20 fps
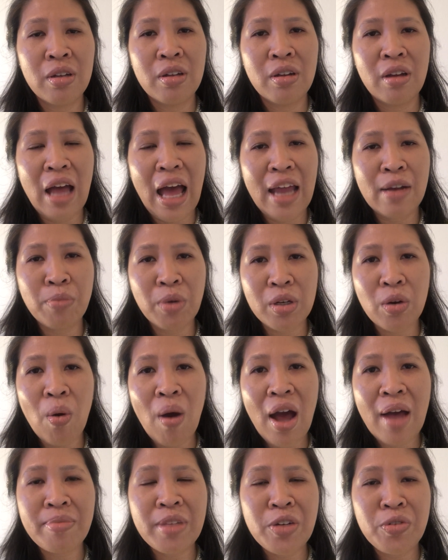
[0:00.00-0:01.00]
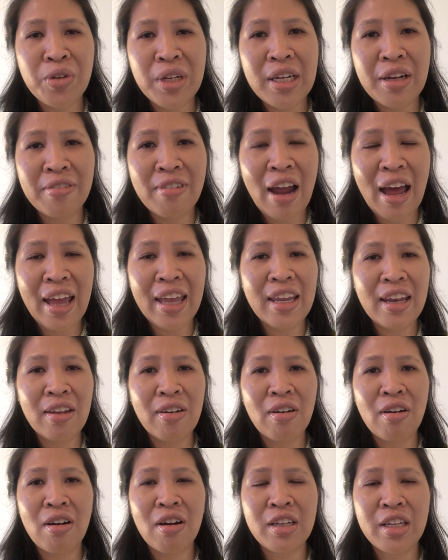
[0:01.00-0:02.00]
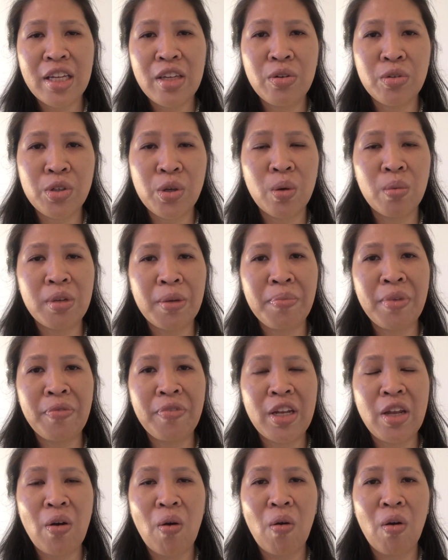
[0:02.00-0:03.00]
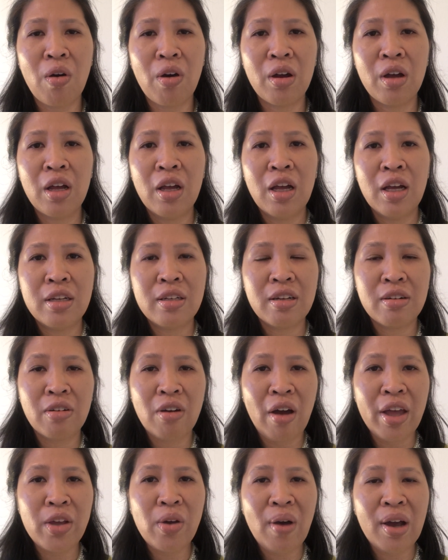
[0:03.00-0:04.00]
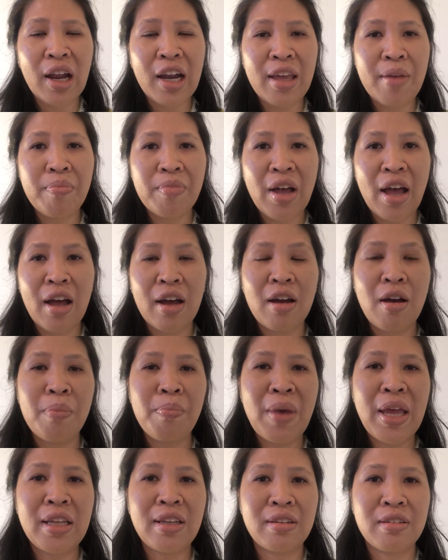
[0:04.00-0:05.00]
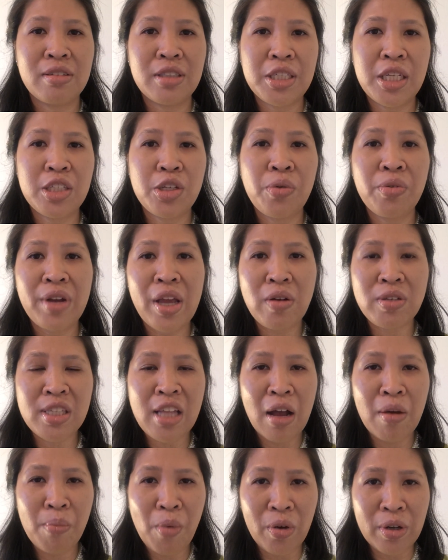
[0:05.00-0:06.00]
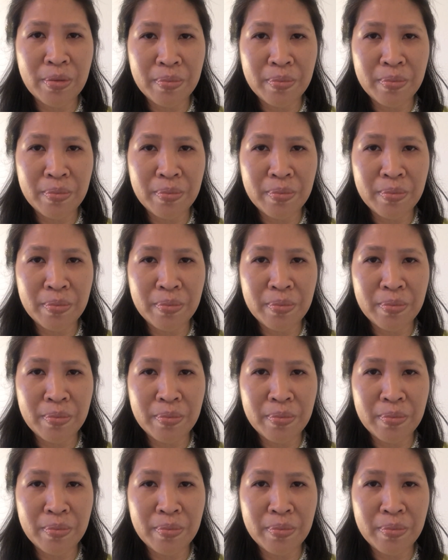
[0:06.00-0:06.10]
อ่านบทความที่ read alike แล้วก็ที่ YouTube นี่มีวิดีโอหนึ่งร้อยกว่าคลิปค่ะก็เป็น tutorials ทั้งหมด